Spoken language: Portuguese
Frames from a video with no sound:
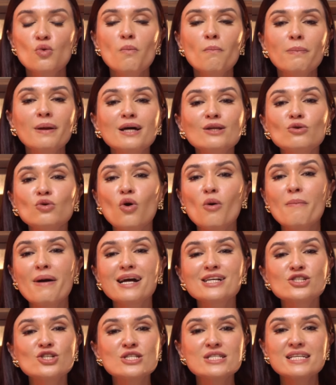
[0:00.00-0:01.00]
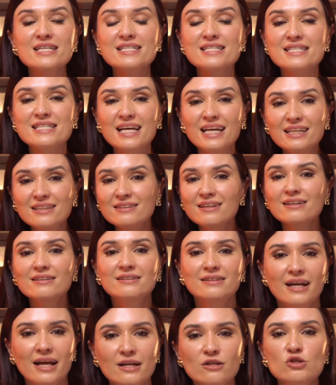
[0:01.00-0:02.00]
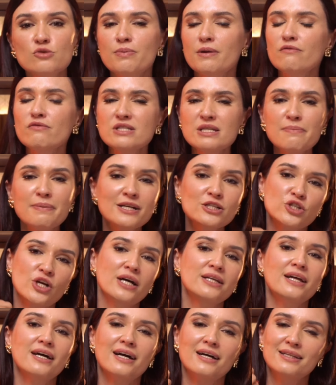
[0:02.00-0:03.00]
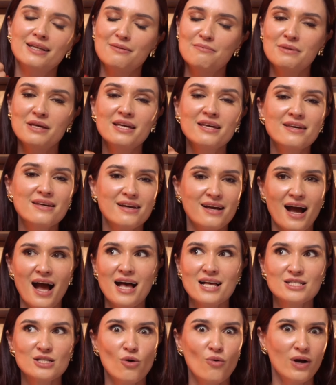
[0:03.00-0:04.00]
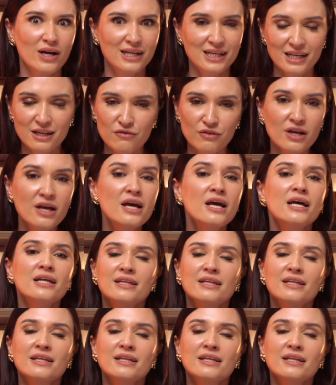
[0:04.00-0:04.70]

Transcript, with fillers: um plano com mais de 60 treinos para você praticar na academia, em casa, ao ar livre.